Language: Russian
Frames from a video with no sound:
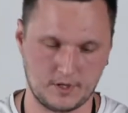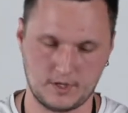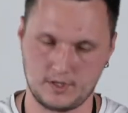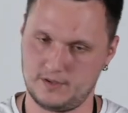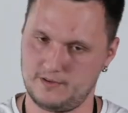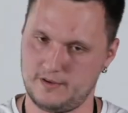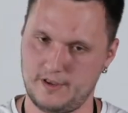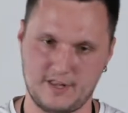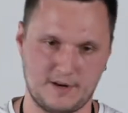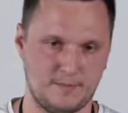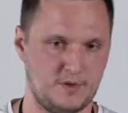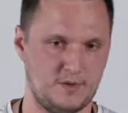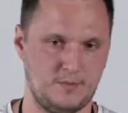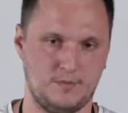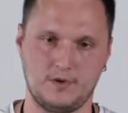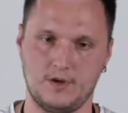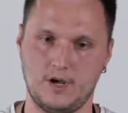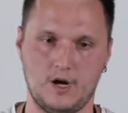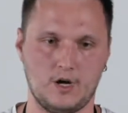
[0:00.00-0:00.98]
к дизайнерам
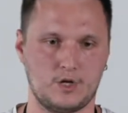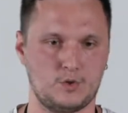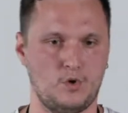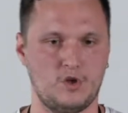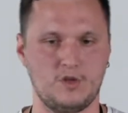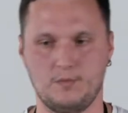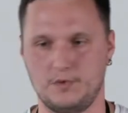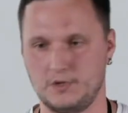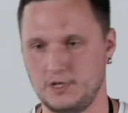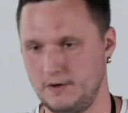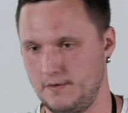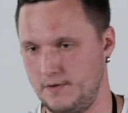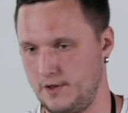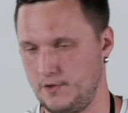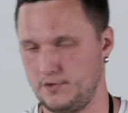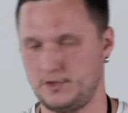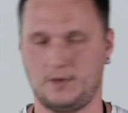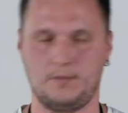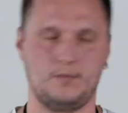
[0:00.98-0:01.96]
подбегал кто-нибудь,
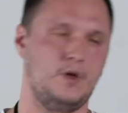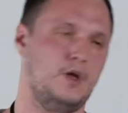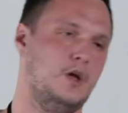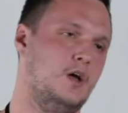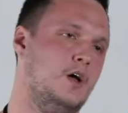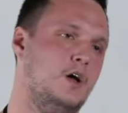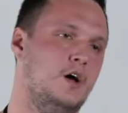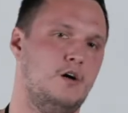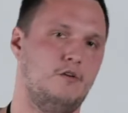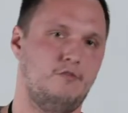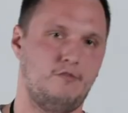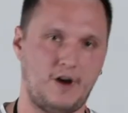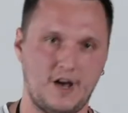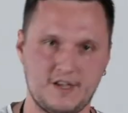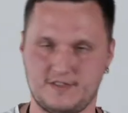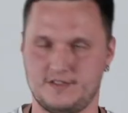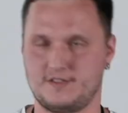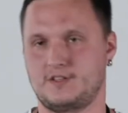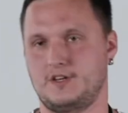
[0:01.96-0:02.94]
говорил там,
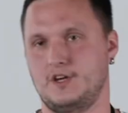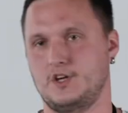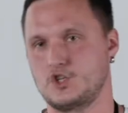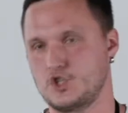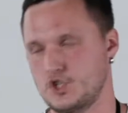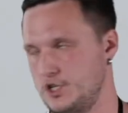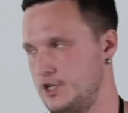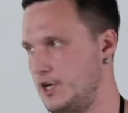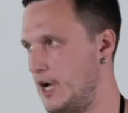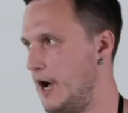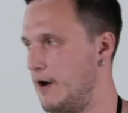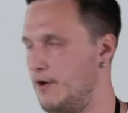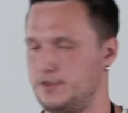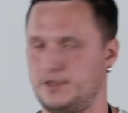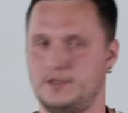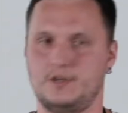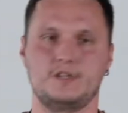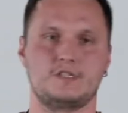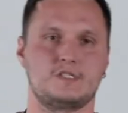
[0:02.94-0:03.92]
Вася, скажи, а
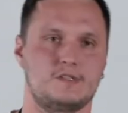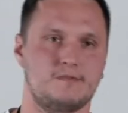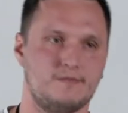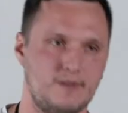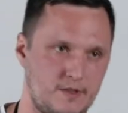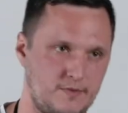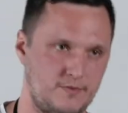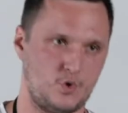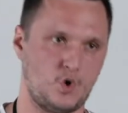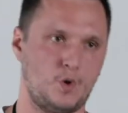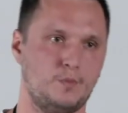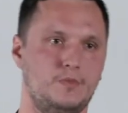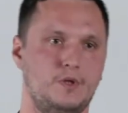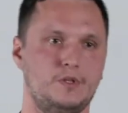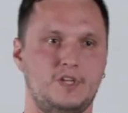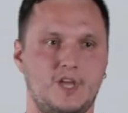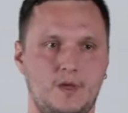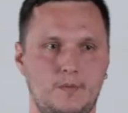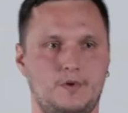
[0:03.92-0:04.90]
вот этот цвет в
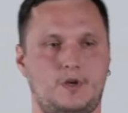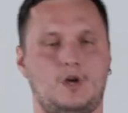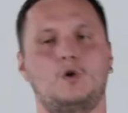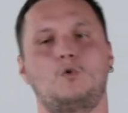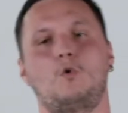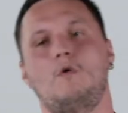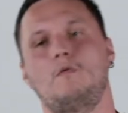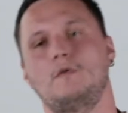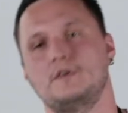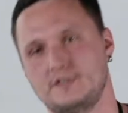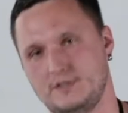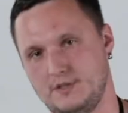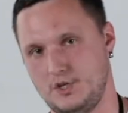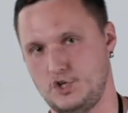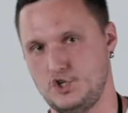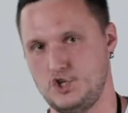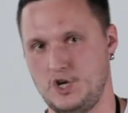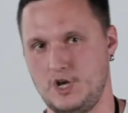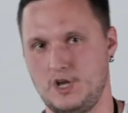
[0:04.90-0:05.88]
темной теме какого
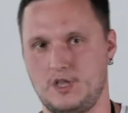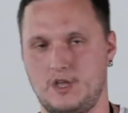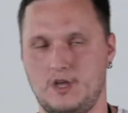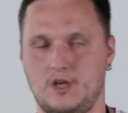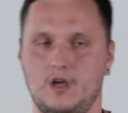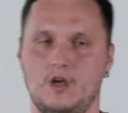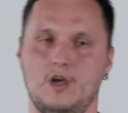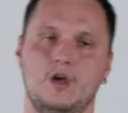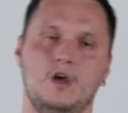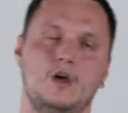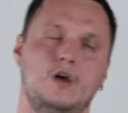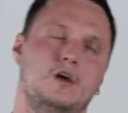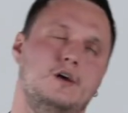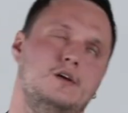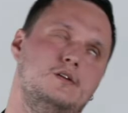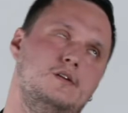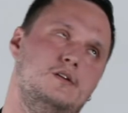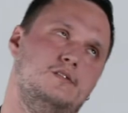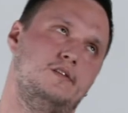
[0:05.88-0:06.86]
значения?
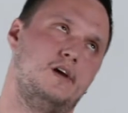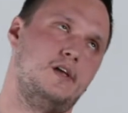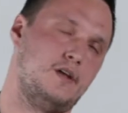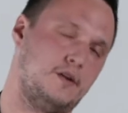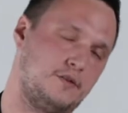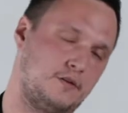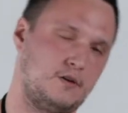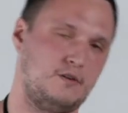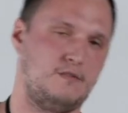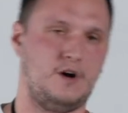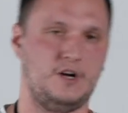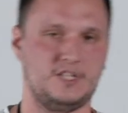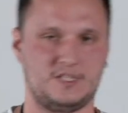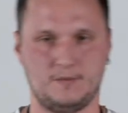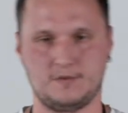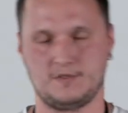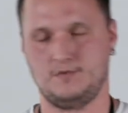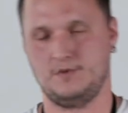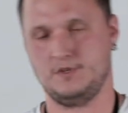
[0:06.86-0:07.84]
Дизайнер открывал
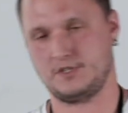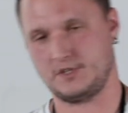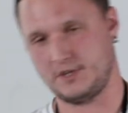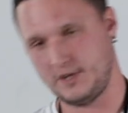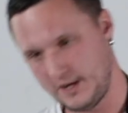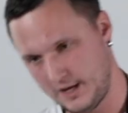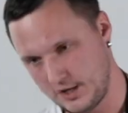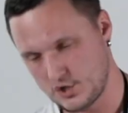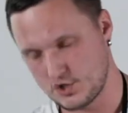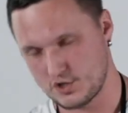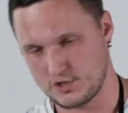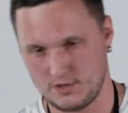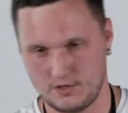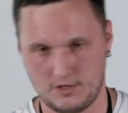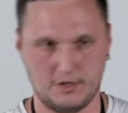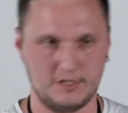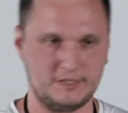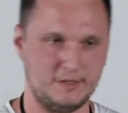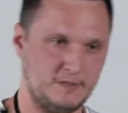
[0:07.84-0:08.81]
там свой скетч,
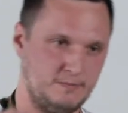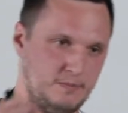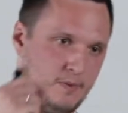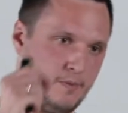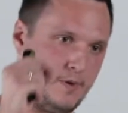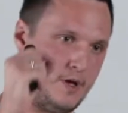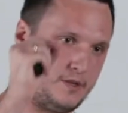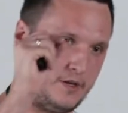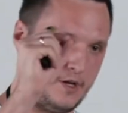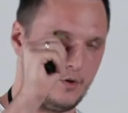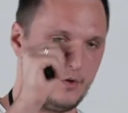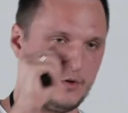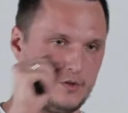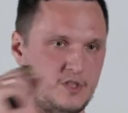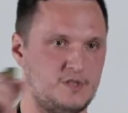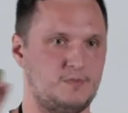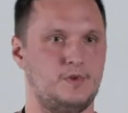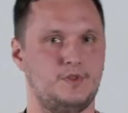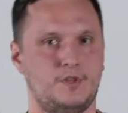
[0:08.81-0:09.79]
сидел там с пипеткой,
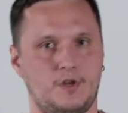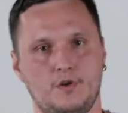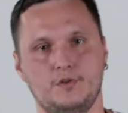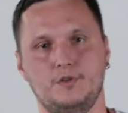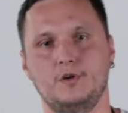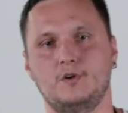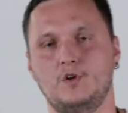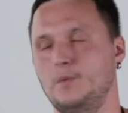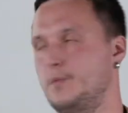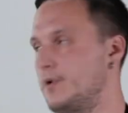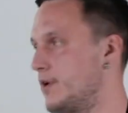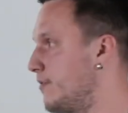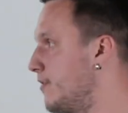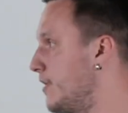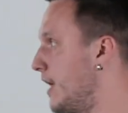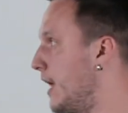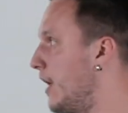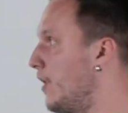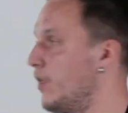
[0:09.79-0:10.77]
какой-то смотрел, тыкал,
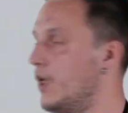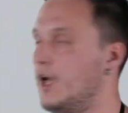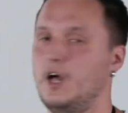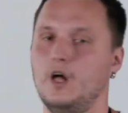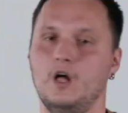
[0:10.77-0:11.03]
проверял